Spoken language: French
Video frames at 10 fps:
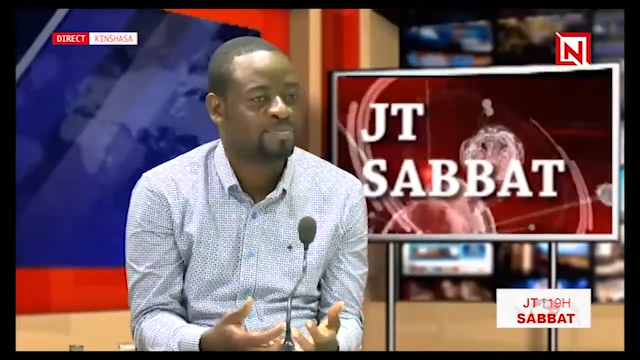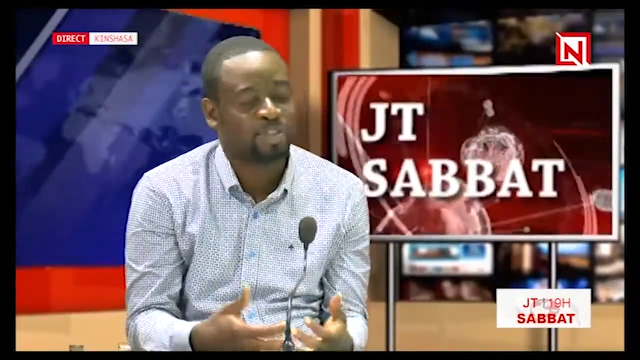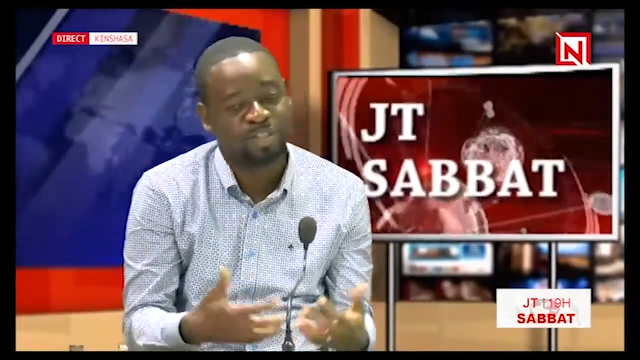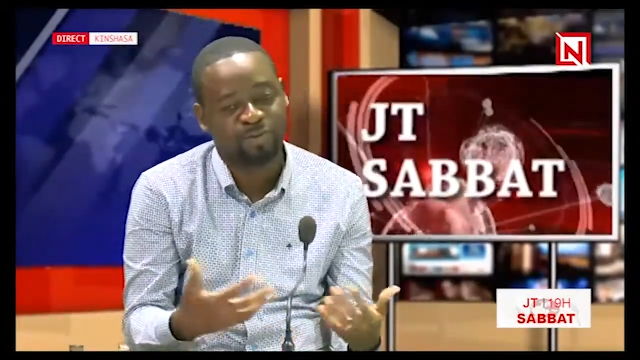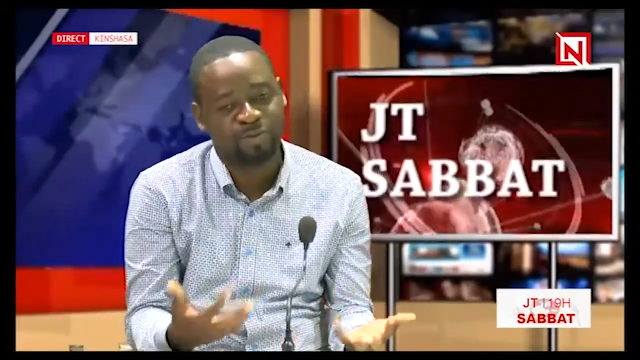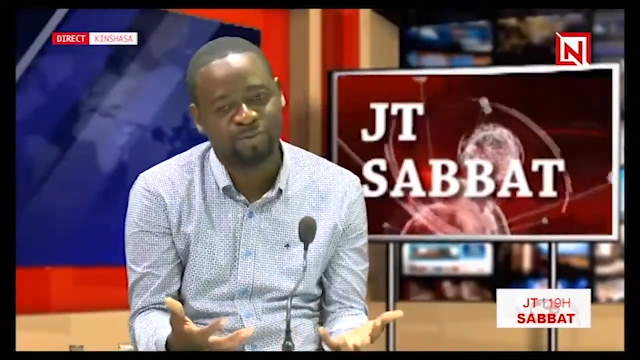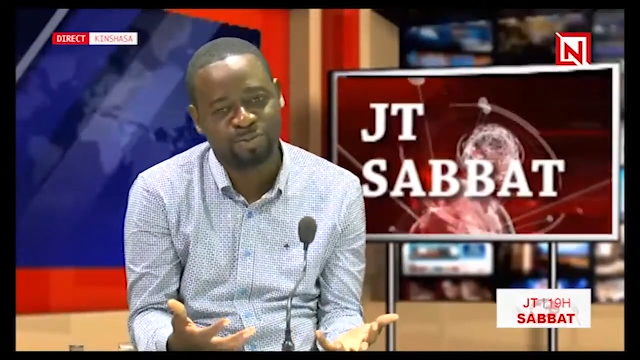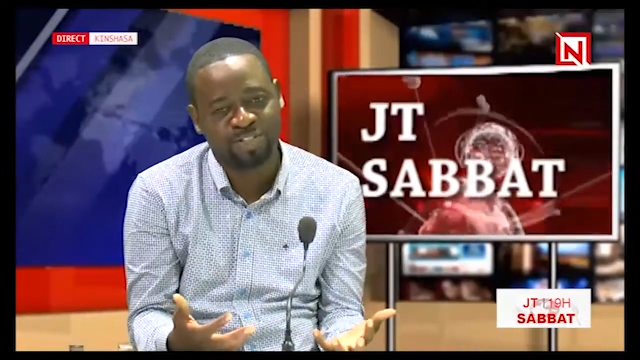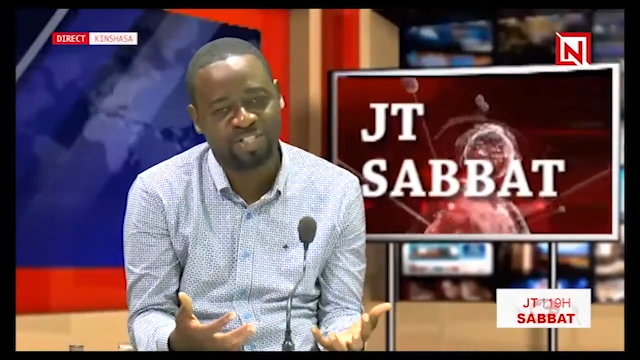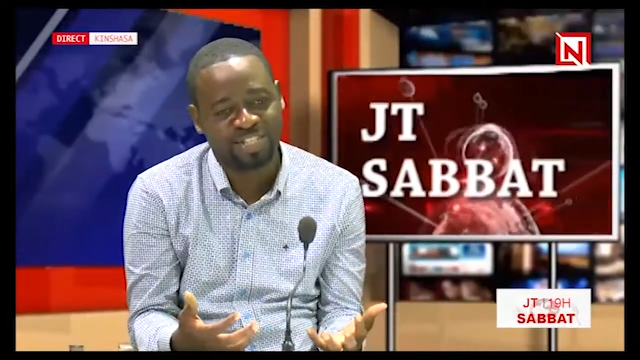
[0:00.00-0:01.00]
S'ils vont nous
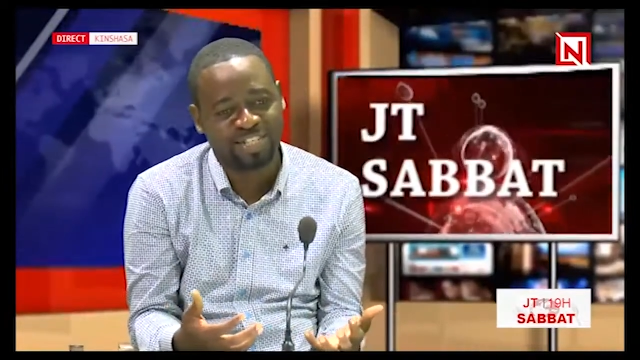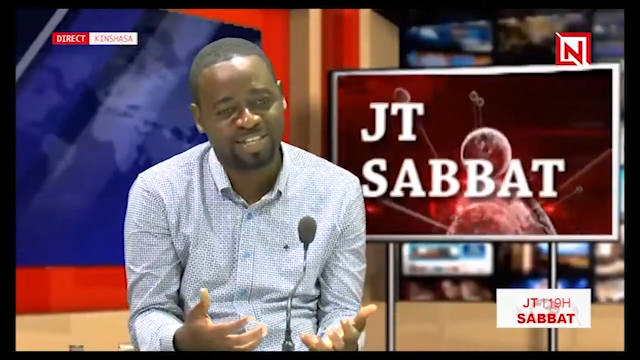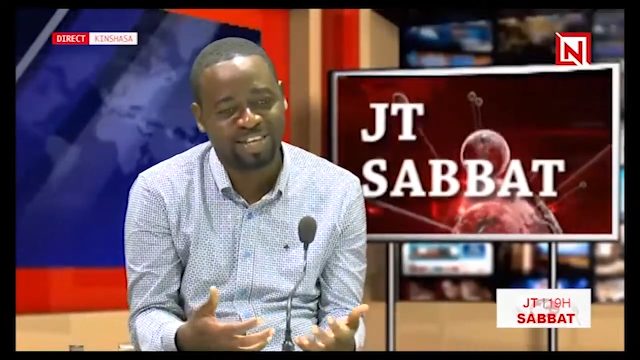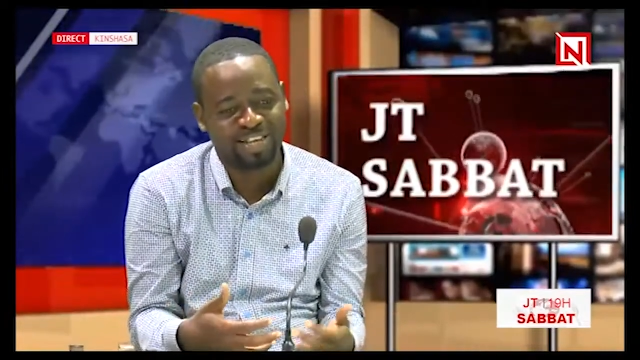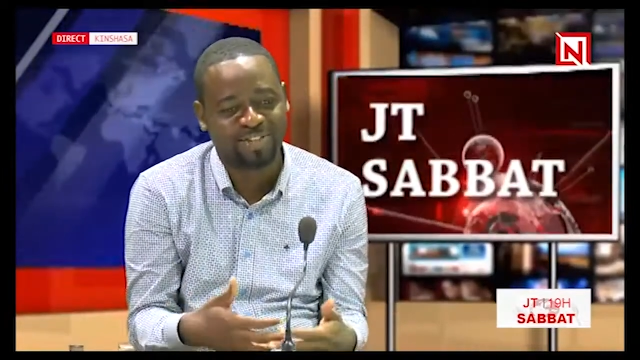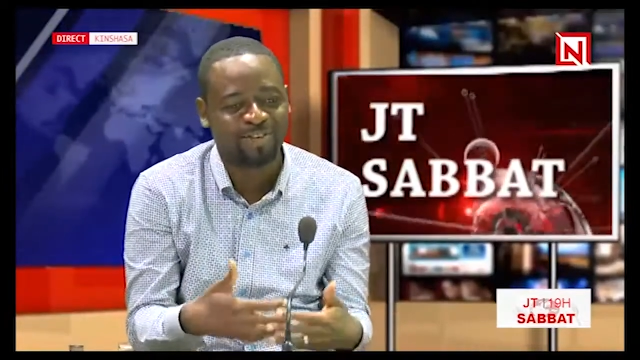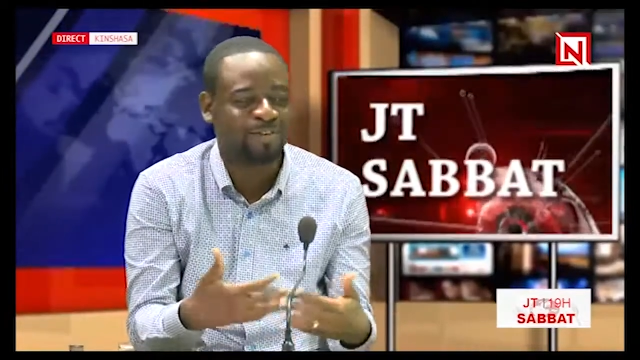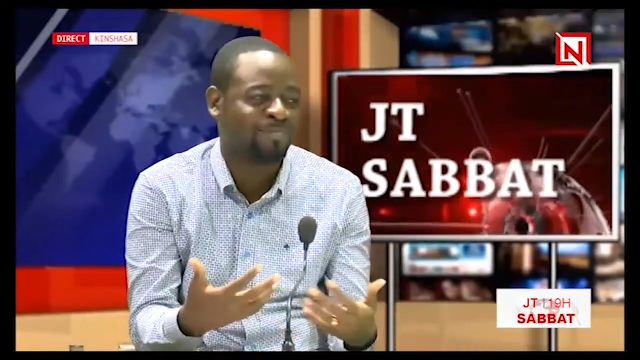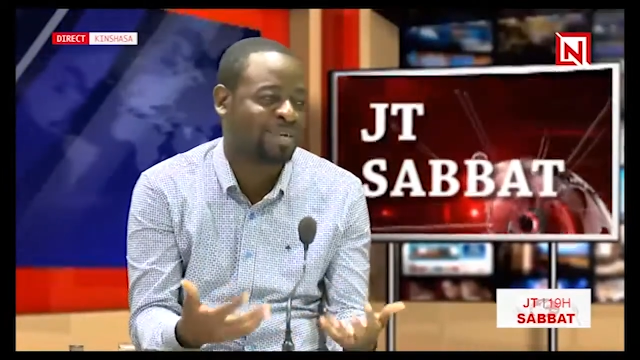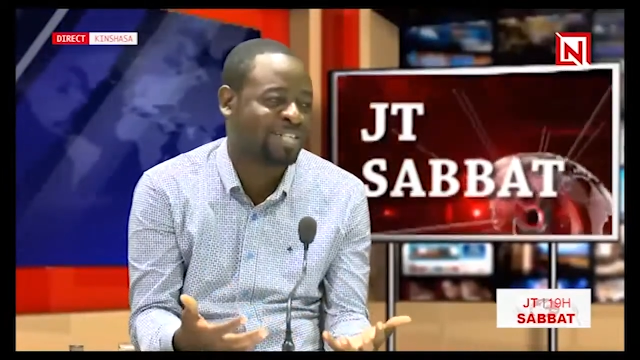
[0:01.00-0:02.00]
succéder en tant
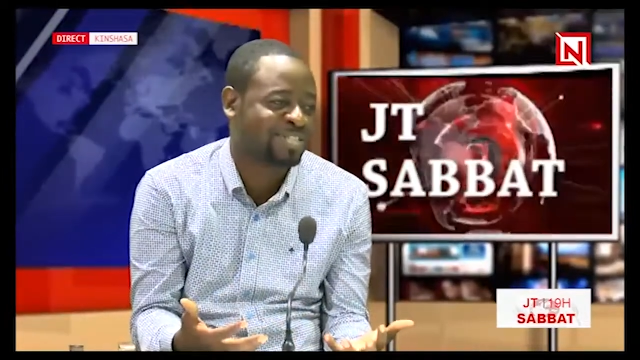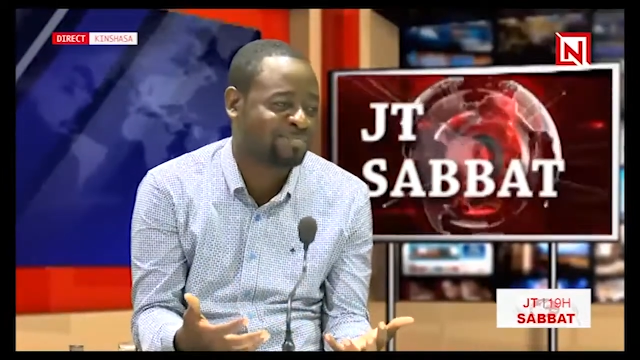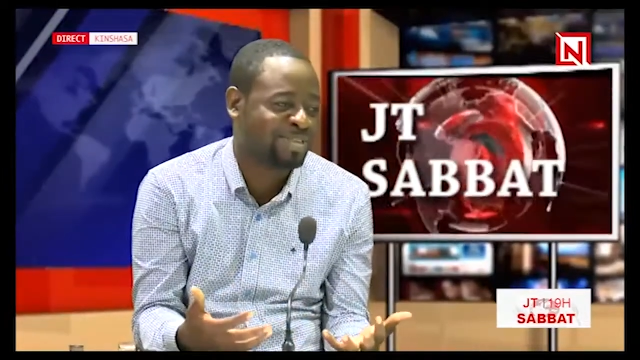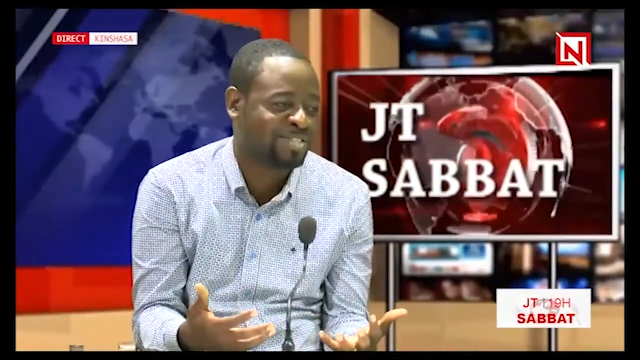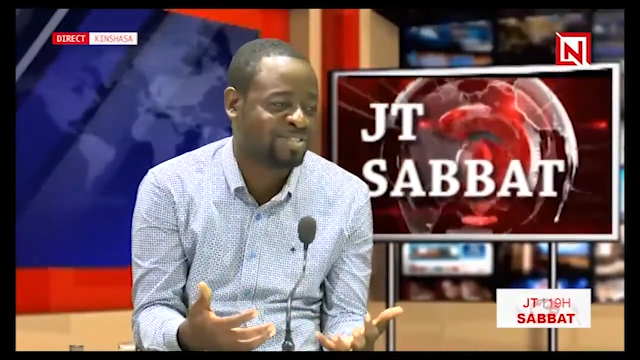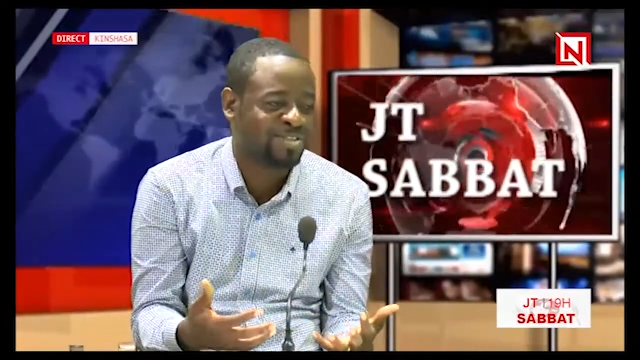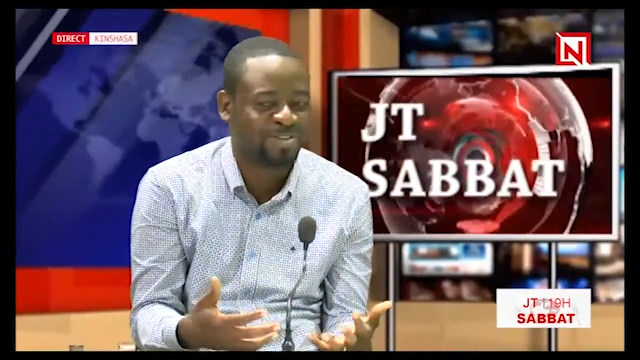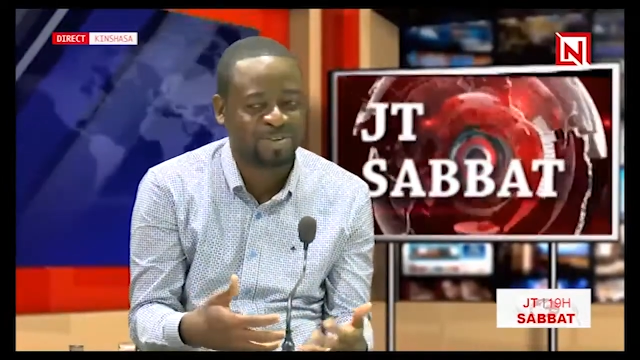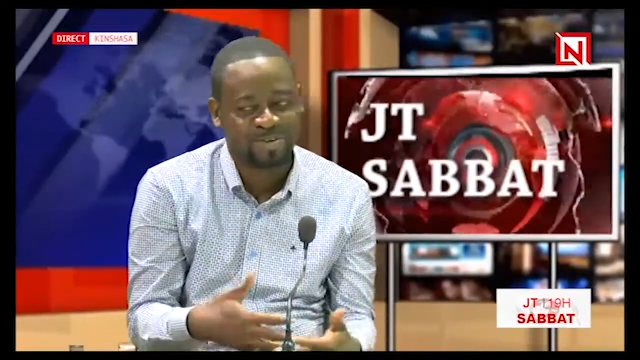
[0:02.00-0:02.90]
que pasteurs,